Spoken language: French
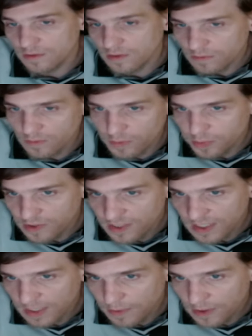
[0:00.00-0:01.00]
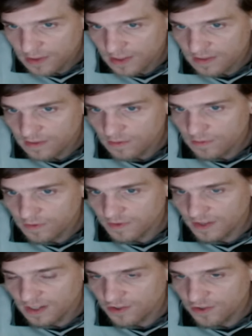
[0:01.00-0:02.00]
Quand vous vous posez les bonnes questions,
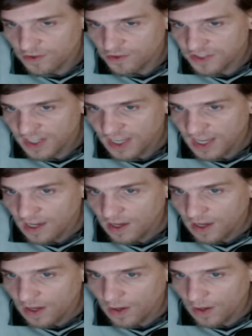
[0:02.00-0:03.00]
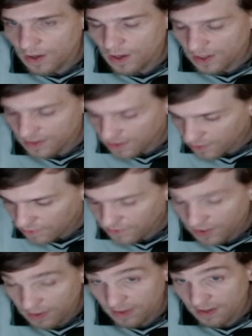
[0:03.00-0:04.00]
vous allez changer des trucs.
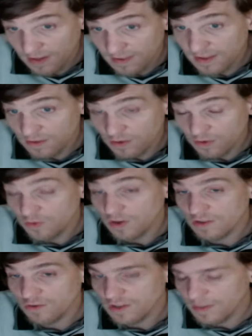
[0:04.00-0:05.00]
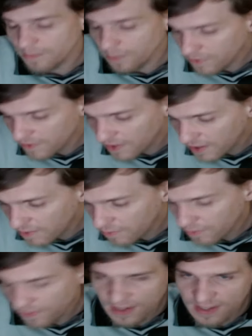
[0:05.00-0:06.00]
Faire très attention à toutes les pensées qui
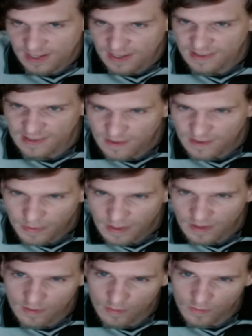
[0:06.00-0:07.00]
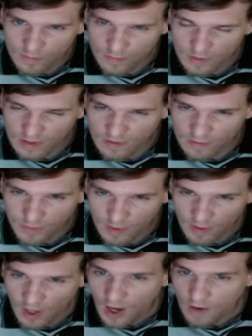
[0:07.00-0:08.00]
vous viennent à l'état d'esprit qui sont, qui sont
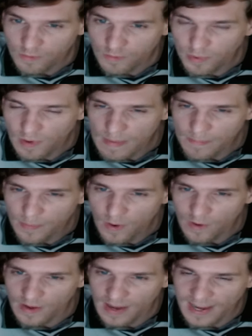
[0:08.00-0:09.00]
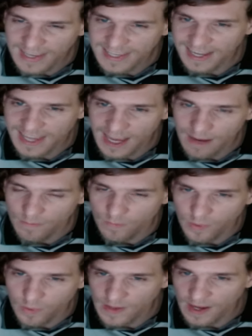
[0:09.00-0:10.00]
fautes. Vous pouvez même prendre un cahier.
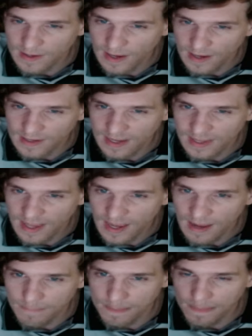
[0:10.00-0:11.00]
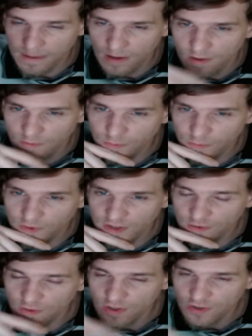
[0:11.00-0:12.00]
prenez un cahier et vous
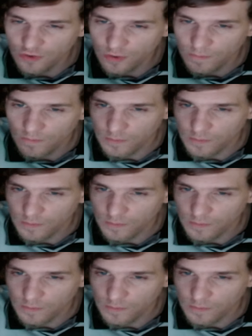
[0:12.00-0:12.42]
notez tous les jours.